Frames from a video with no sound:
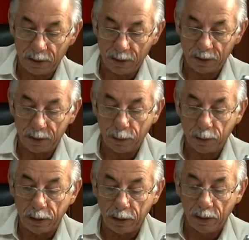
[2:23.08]
15 de
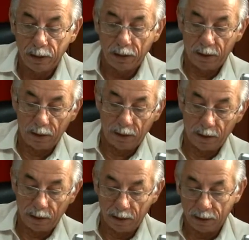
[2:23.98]
abril,
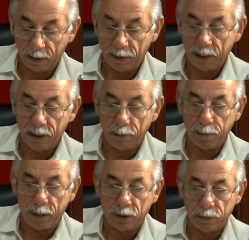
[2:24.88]
actividades de
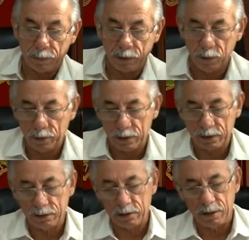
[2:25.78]
despacho, pues lunes
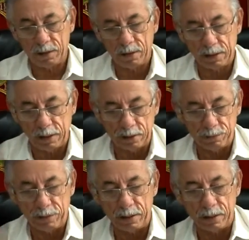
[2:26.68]
es un día bastante
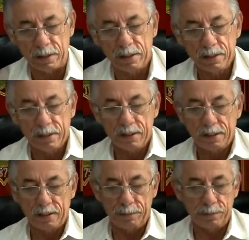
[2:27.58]
fuerte.
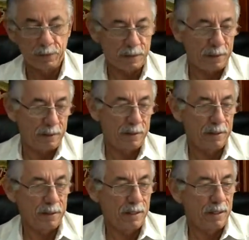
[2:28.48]
Eh, porque
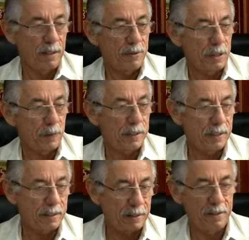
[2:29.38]
había
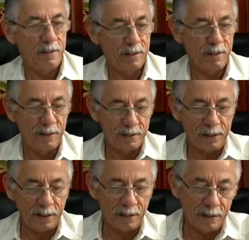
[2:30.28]
cuenta que el
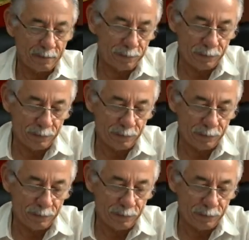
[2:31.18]
día